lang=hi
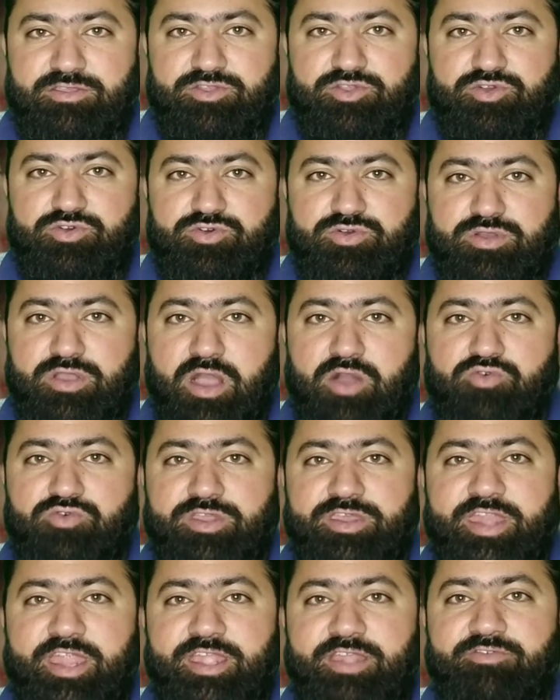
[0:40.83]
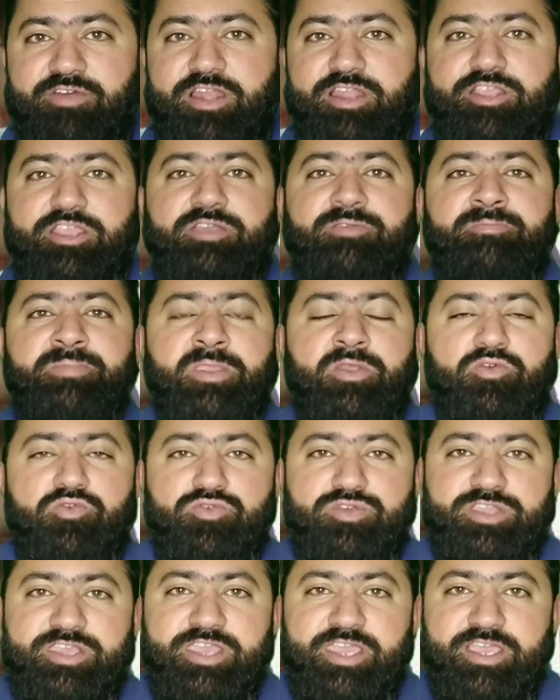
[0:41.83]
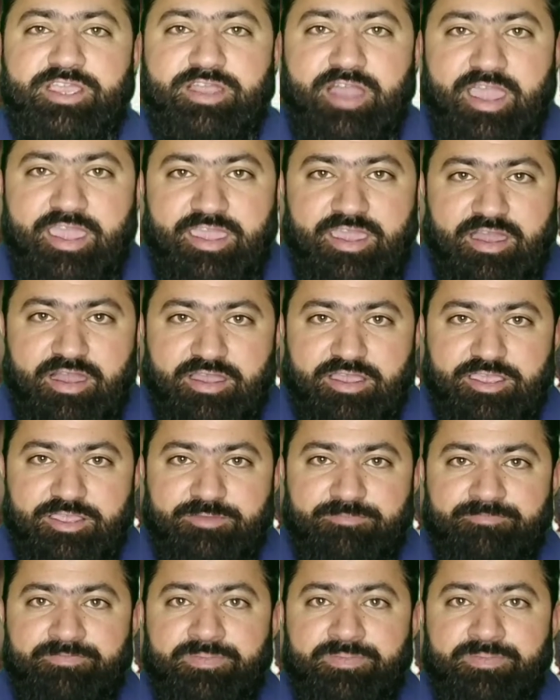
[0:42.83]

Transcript: जो गांव के रहने वाले थे उनकी एक गायें आ गई